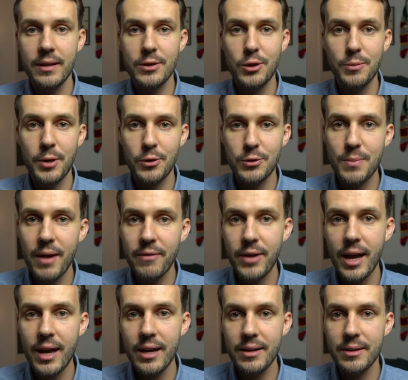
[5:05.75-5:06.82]
sobie
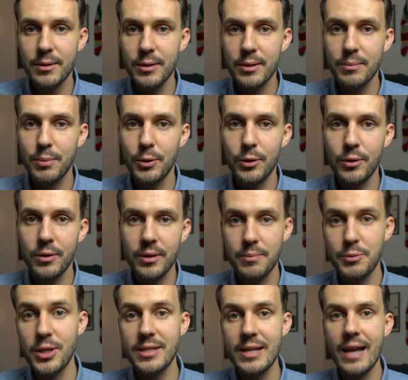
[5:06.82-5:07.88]
rozmawia, e, bo
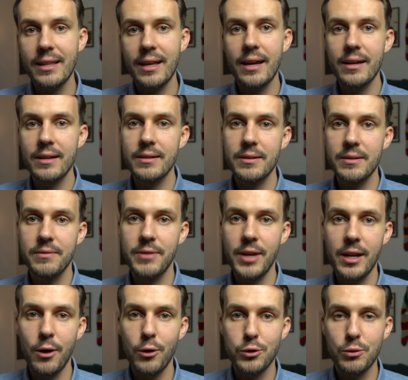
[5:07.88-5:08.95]
przez lata e,
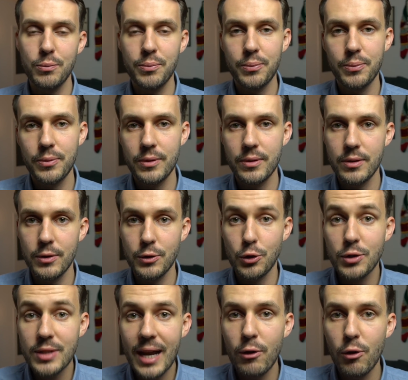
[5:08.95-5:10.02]
wiele osób e,
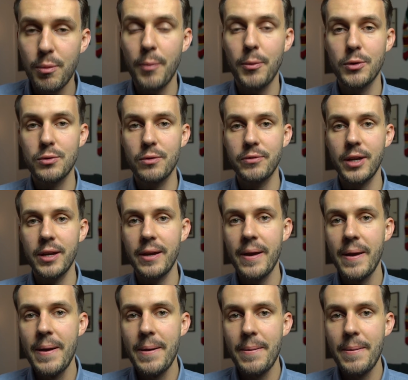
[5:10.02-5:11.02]
zostało po prostu w tej